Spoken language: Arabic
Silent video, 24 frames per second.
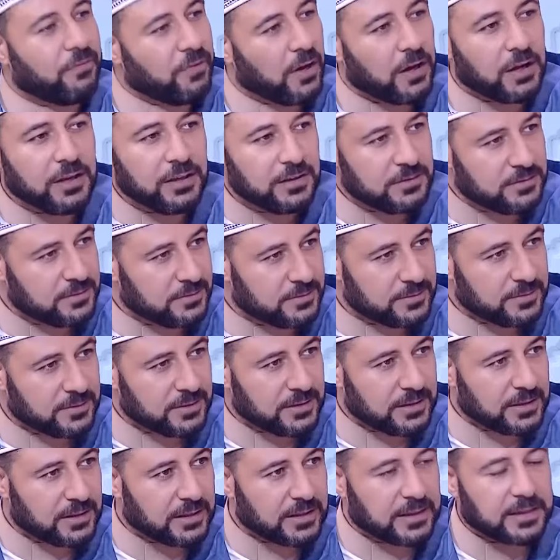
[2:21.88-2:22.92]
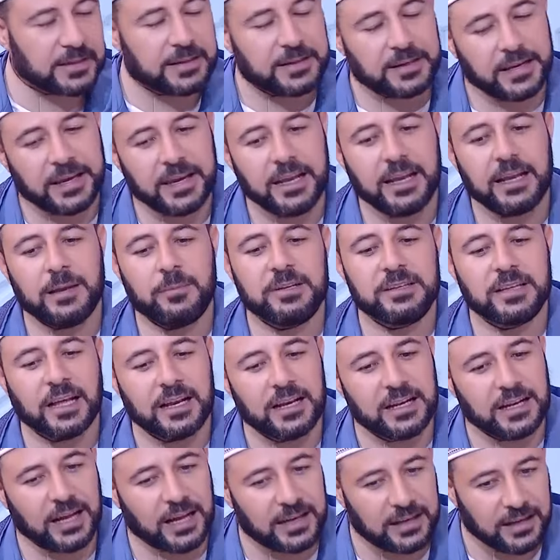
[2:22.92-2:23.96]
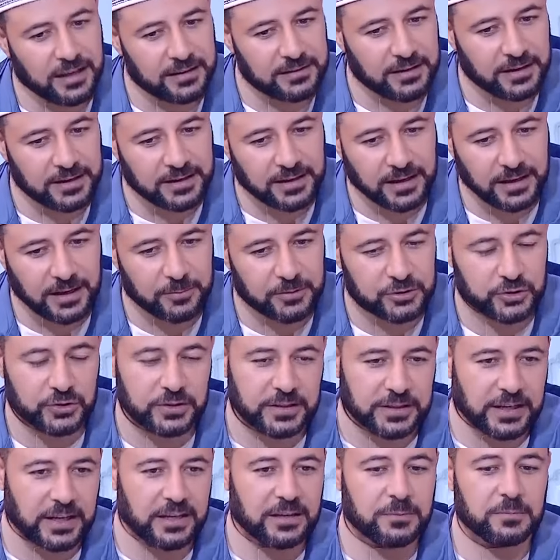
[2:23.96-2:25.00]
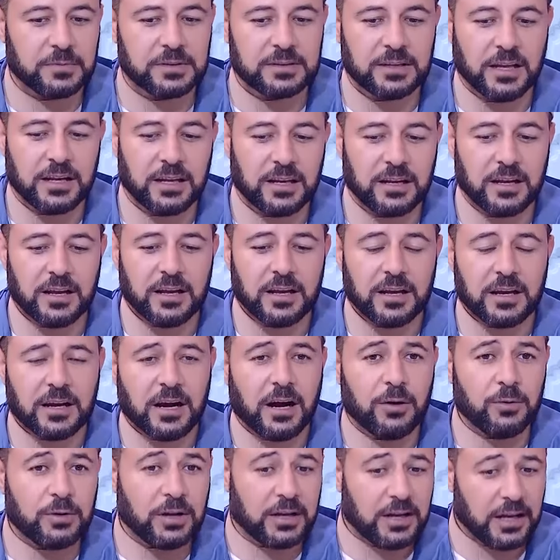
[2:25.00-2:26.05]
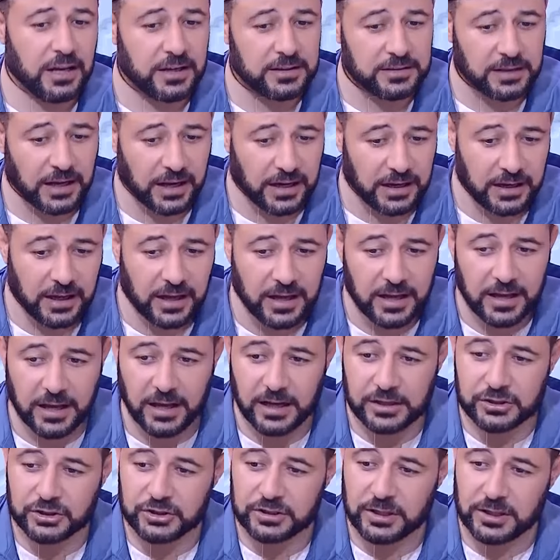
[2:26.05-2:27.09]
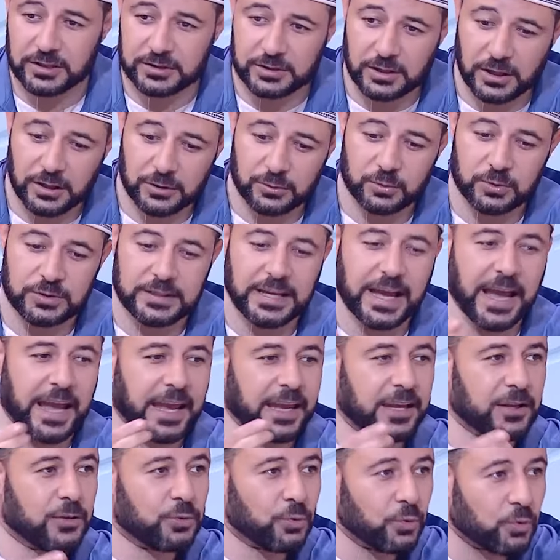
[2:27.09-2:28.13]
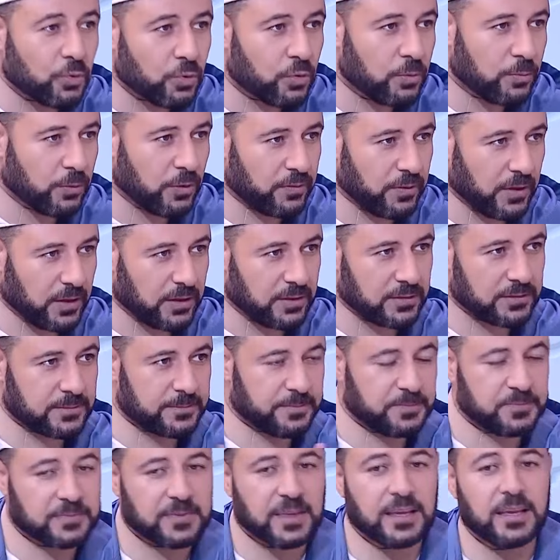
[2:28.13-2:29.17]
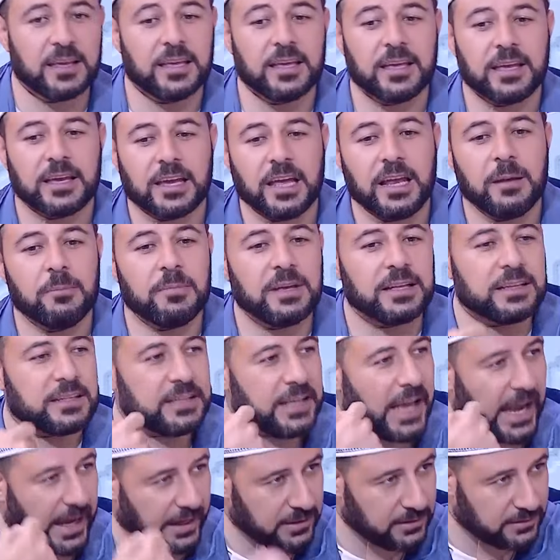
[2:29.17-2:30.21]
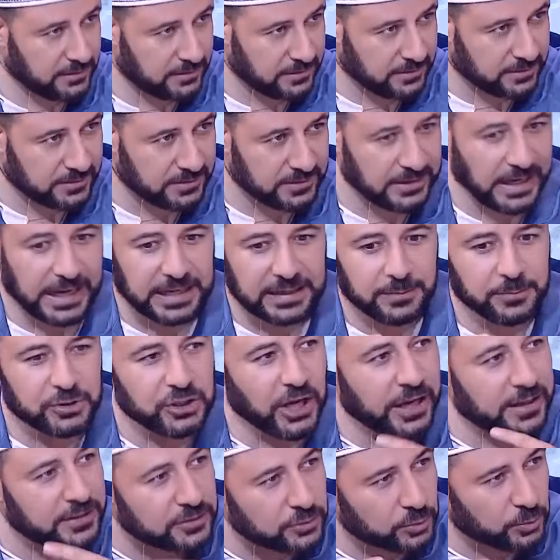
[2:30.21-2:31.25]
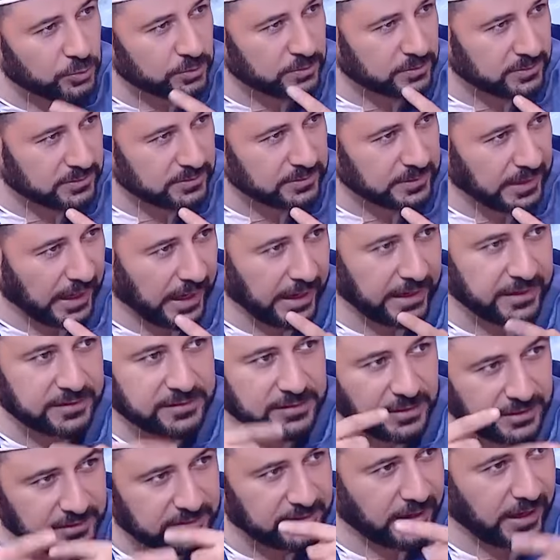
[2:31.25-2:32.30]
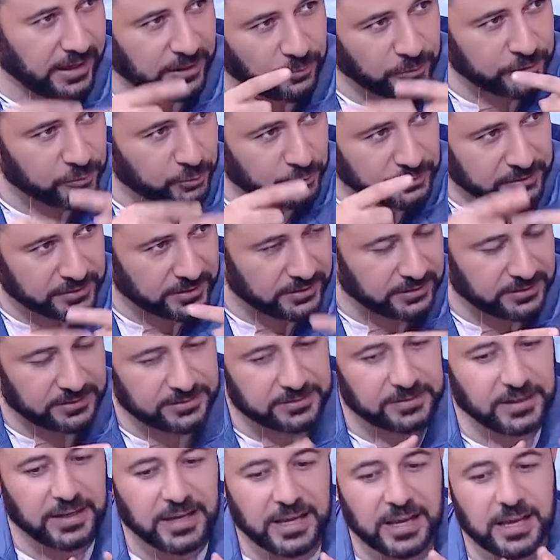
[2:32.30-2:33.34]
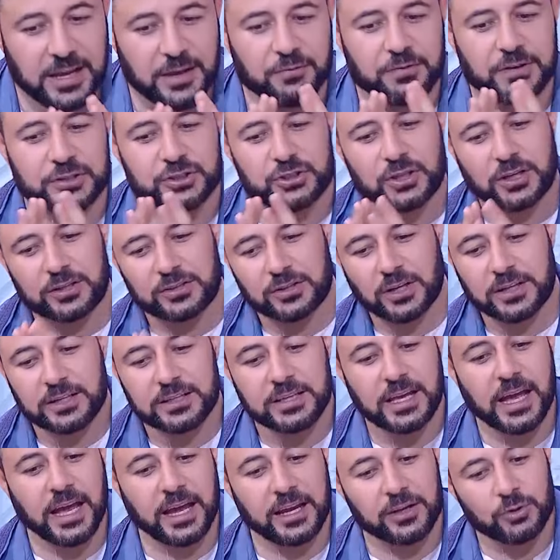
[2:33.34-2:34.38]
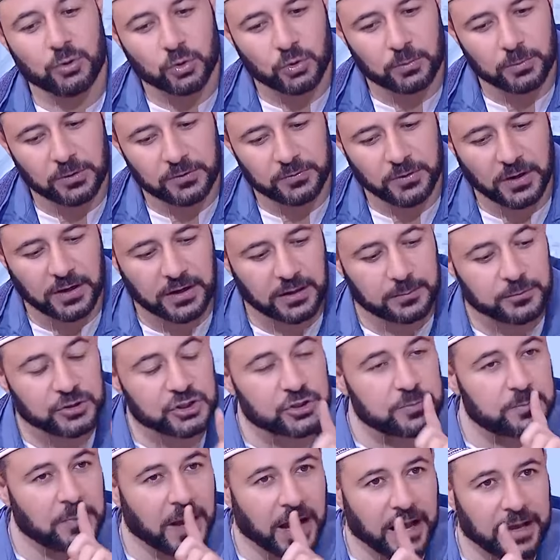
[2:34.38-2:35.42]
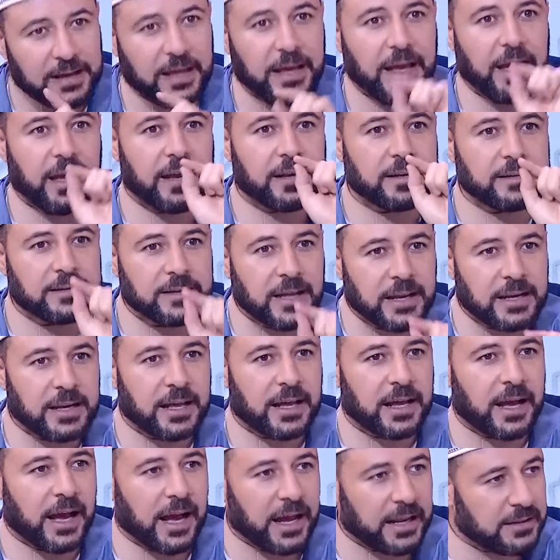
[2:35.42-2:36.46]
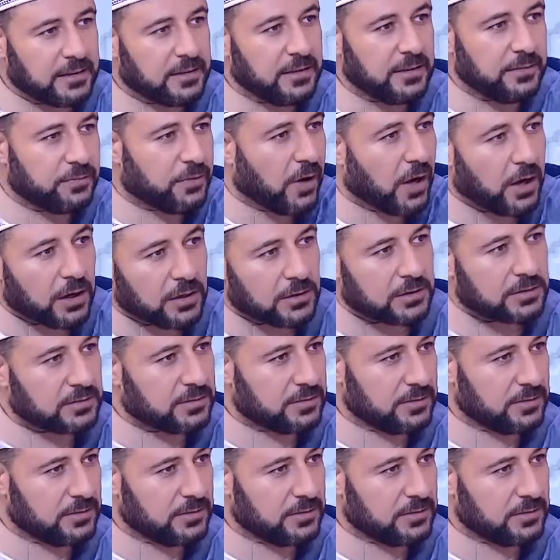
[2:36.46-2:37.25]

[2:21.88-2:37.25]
فقير مم. ايه اللي بيدلل على هذا الكلام عشان نتكلم بالدليل قول الله تعالى الشيطان يعدكم الفقر. الفقر كلمه يعد يعني مش هيسكت هيزن هيوسوس كتير فالشيطان يعدكم الفقر مش معناها ان انا عندي فقر